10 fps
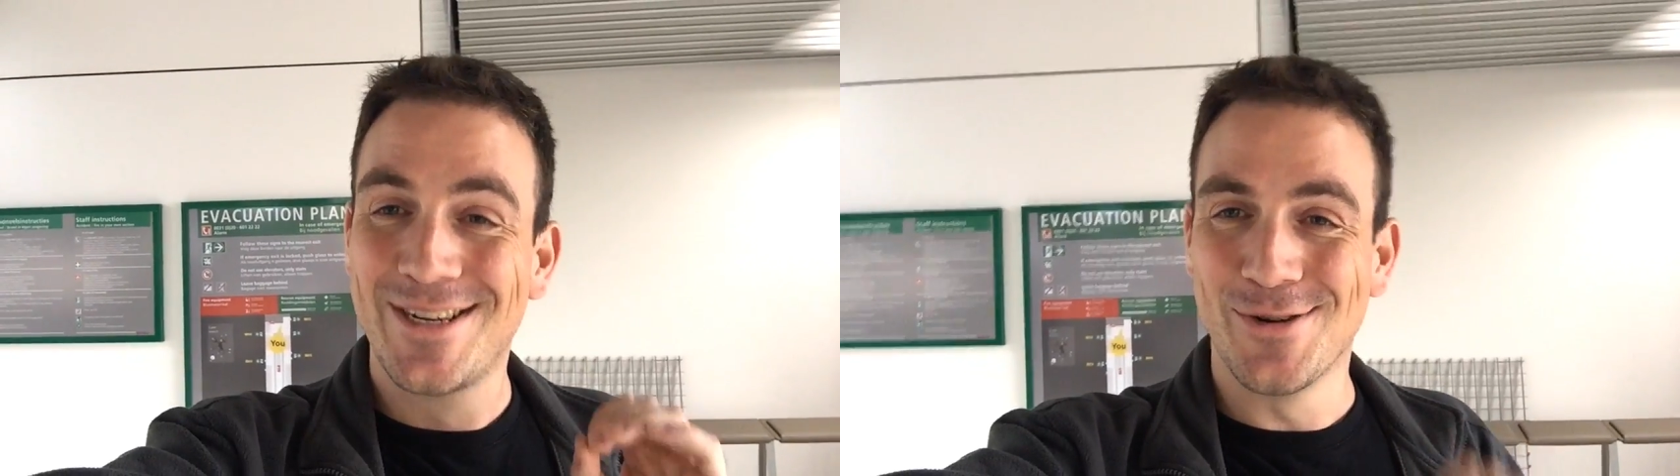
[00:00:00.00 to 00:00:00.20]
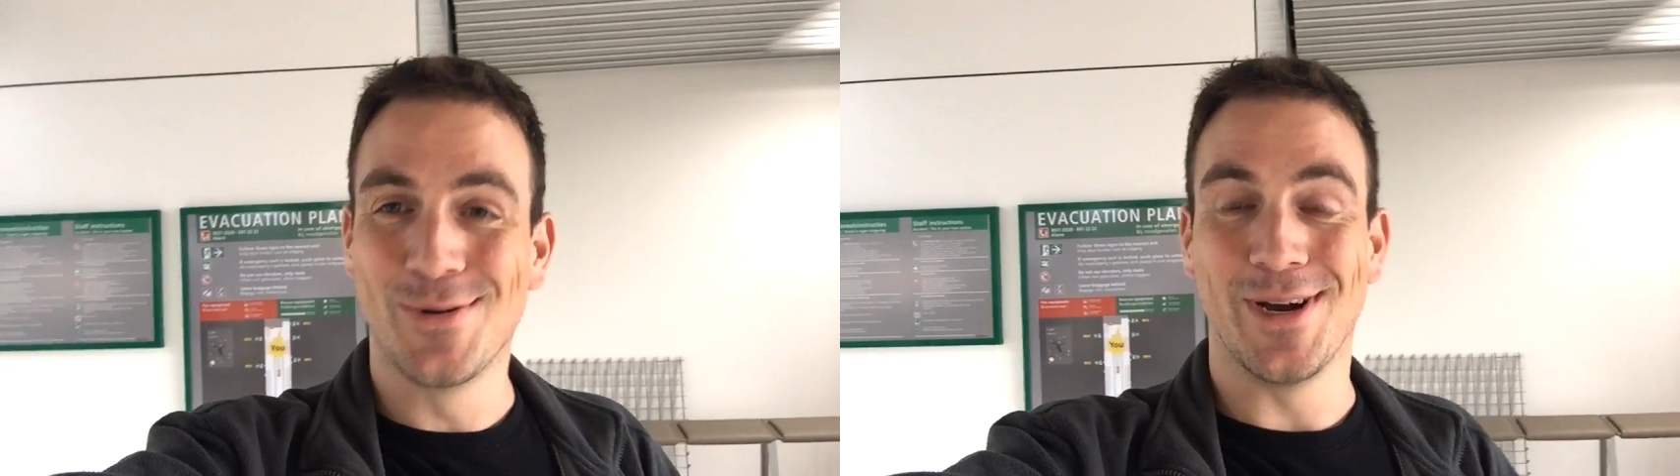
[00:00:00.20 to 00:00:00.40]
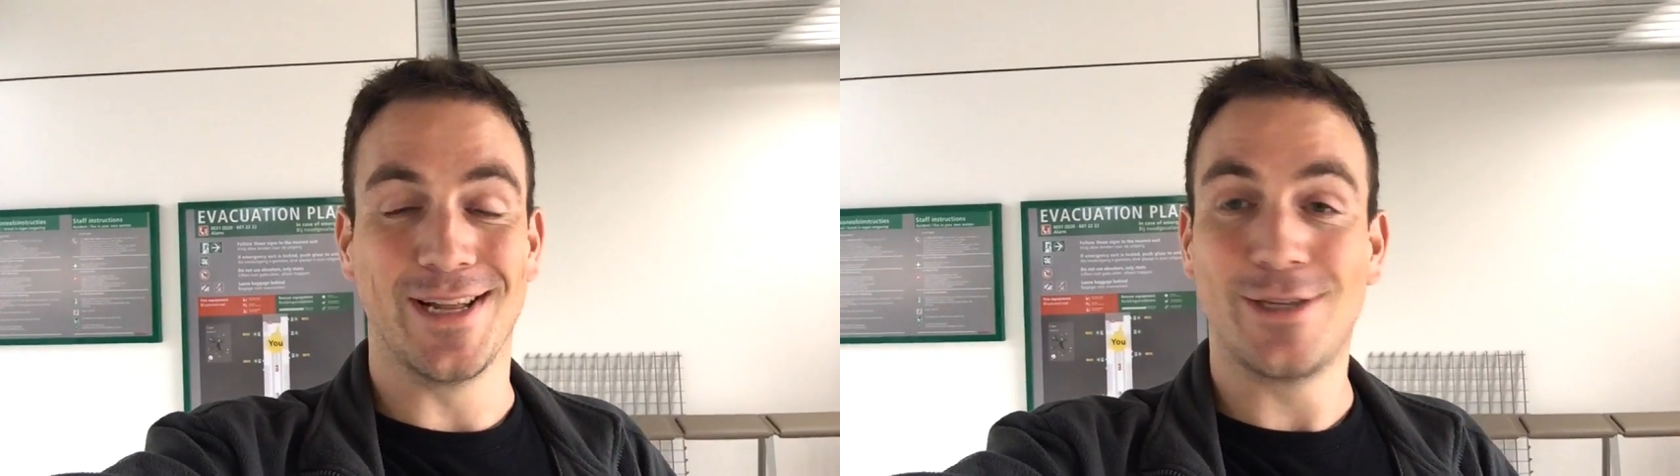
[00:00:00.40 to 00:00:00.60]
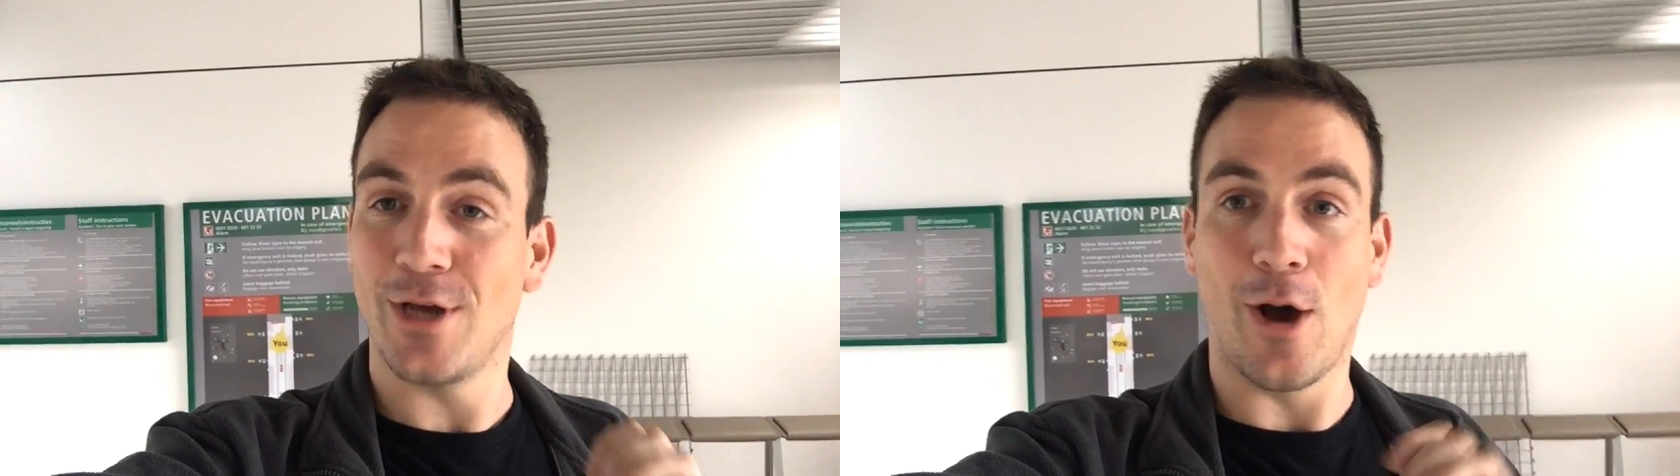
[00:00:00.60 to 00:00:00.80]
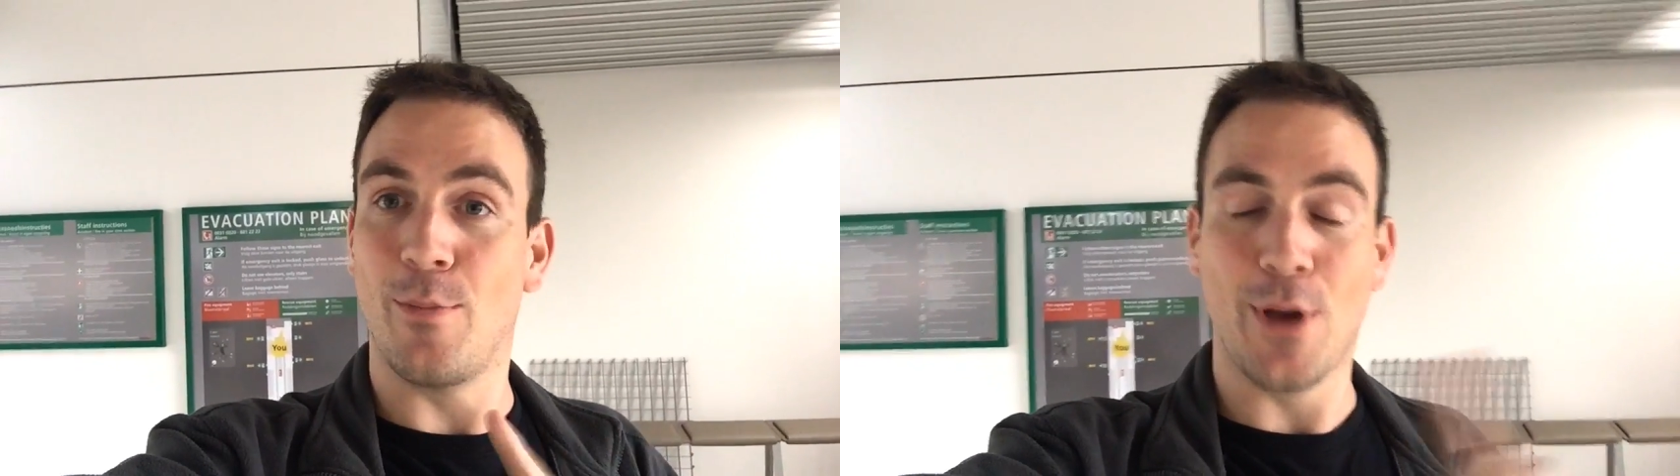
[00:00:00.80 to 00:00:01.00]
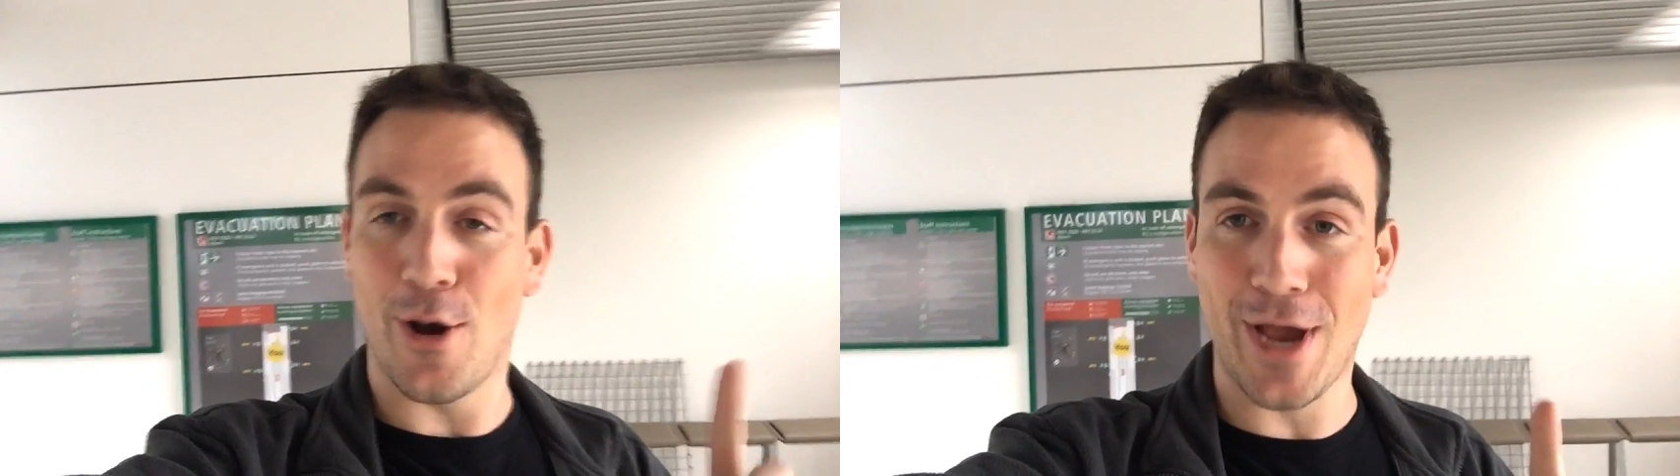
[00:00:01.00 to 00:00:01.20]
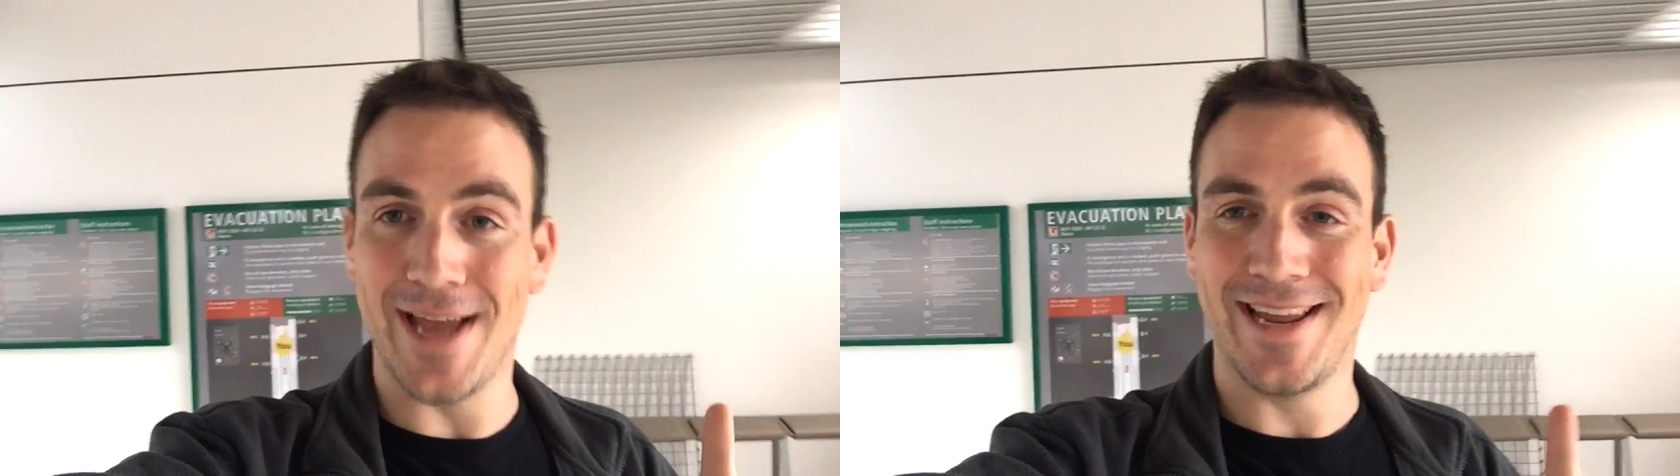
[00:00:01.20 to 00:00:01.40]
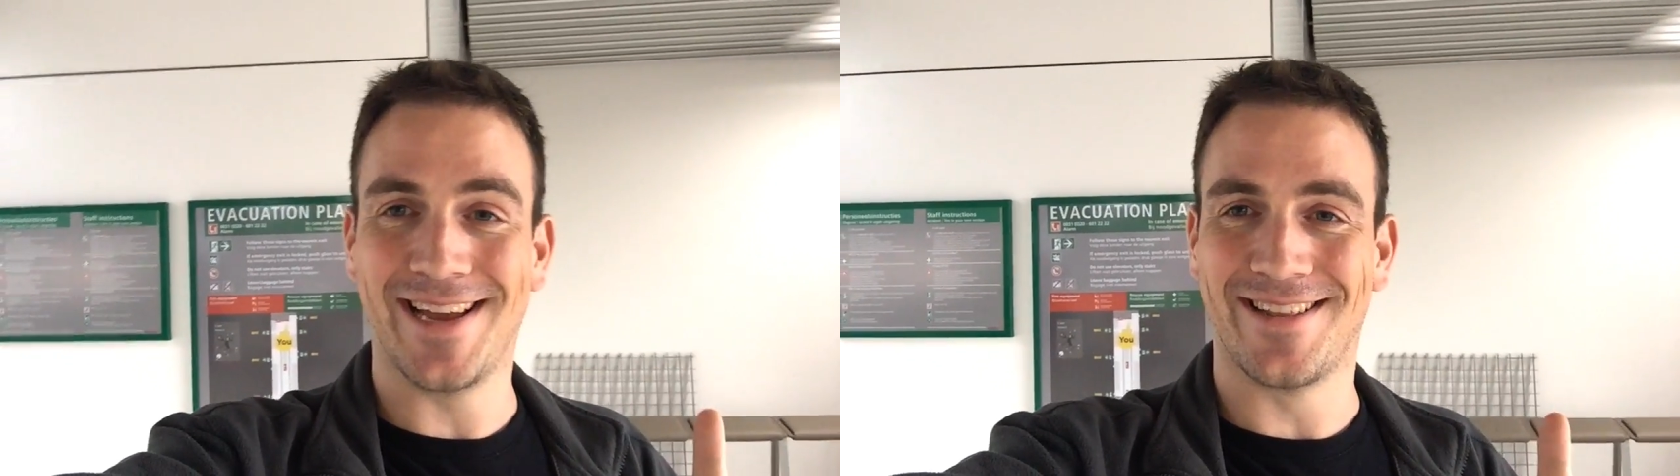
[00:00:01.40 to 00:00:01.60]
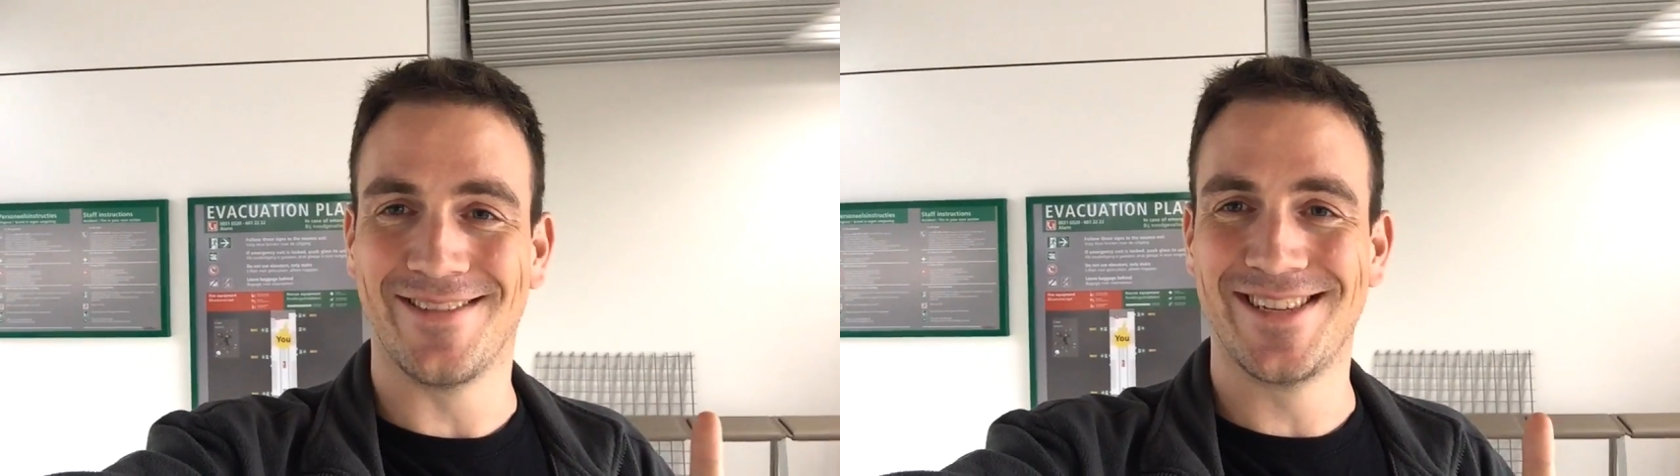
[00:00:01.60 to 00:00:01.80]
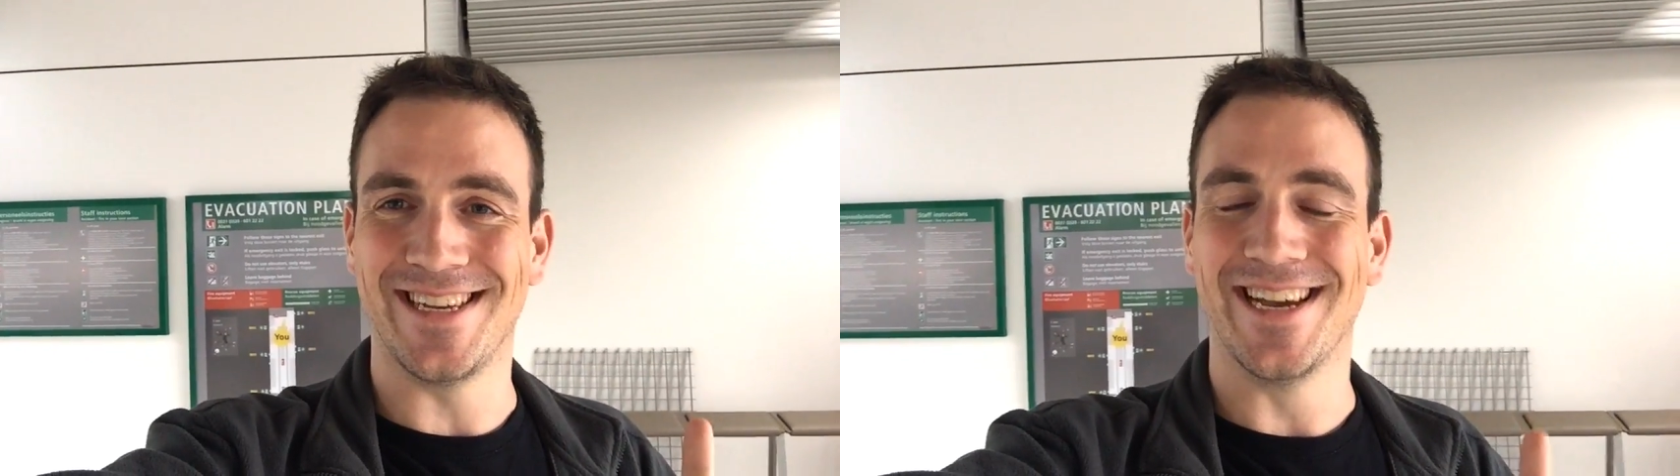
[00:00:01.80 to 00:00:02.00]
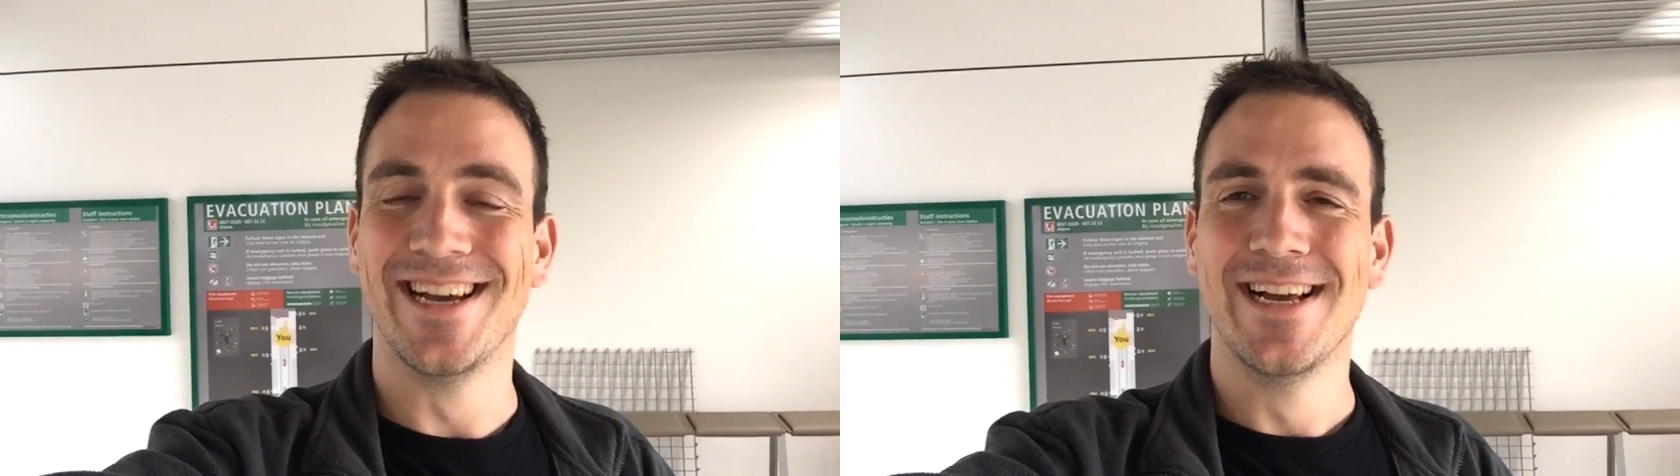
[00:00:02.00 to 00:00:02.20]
中国人最好不要看那个东西。